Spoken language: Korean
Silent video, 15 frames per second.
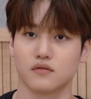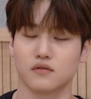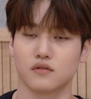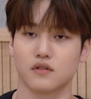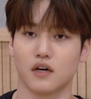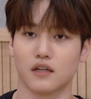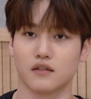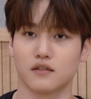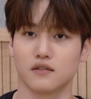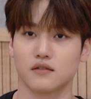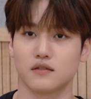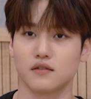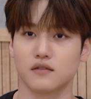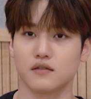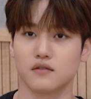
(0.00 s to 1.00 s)
그
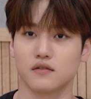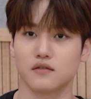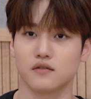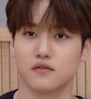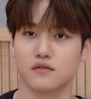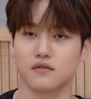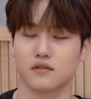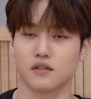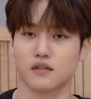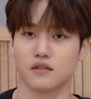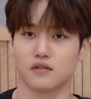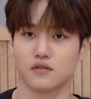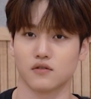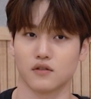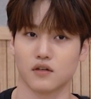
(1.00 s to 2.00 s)

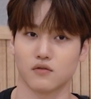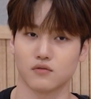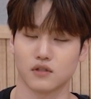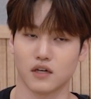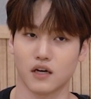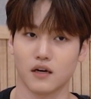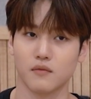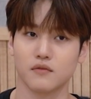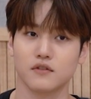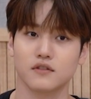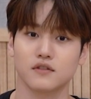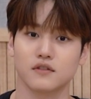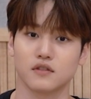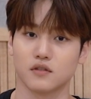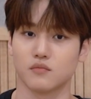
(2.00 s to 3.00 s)
아티스트가 전하고자
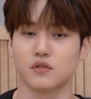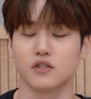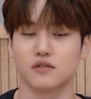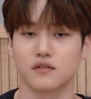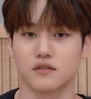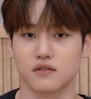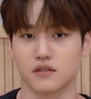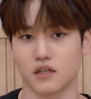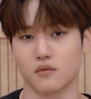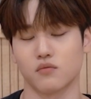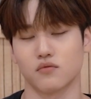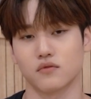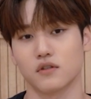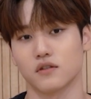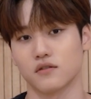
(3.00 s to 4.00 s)
하는 의미인지는 잘
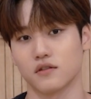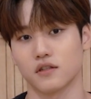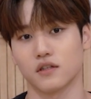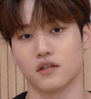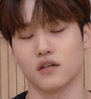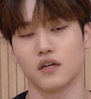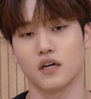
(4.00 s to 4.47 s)
모르겠는데